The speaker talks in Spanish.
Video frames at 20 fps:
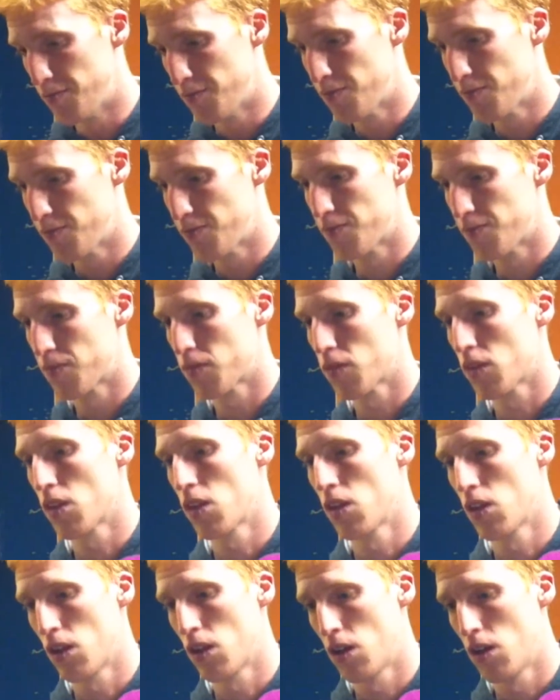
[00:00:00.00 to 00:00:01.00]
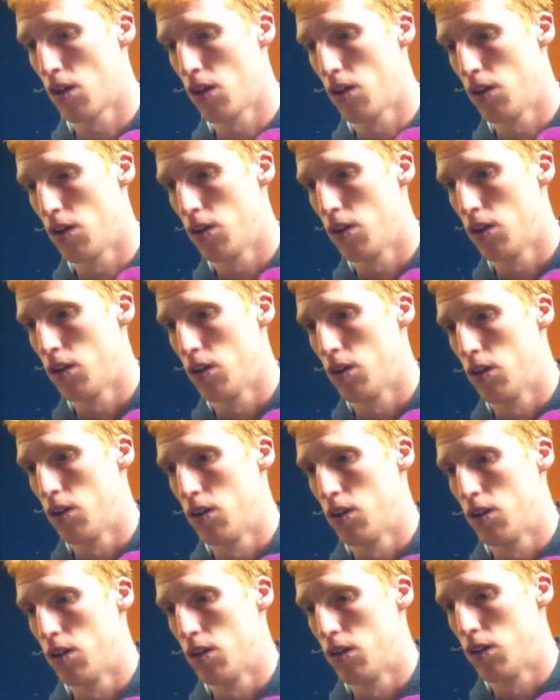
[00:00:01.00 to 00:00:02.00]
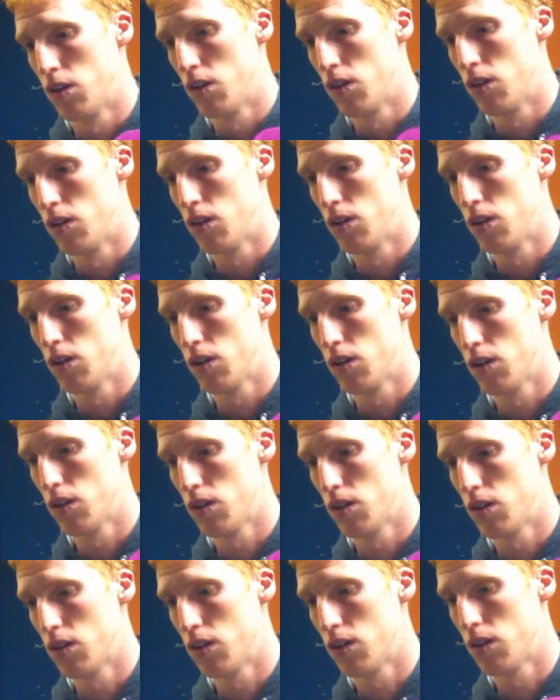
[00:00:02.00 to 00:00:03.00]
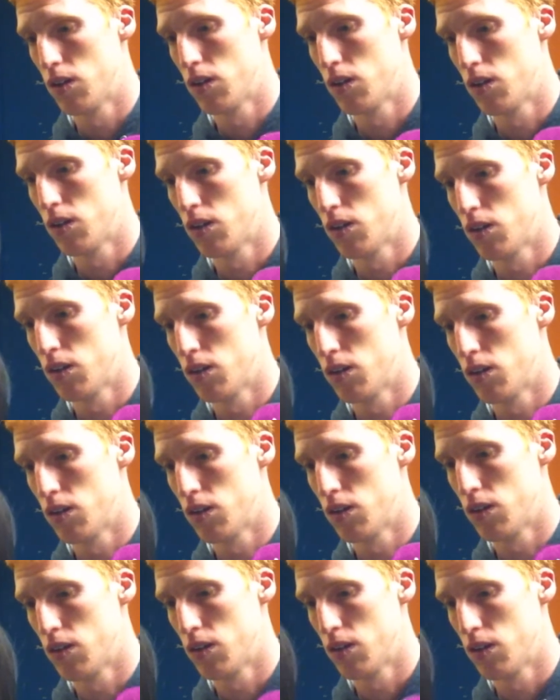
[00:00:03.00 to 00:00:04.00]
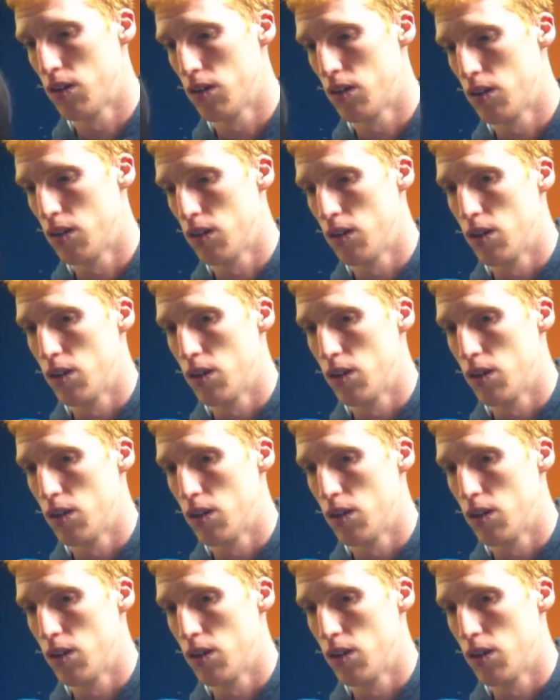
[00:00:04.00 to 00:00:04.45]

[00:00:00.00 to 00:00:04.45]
jornada, como va a pasar esta que viene, eh, ponerse a llorar las penas va a servir de poco.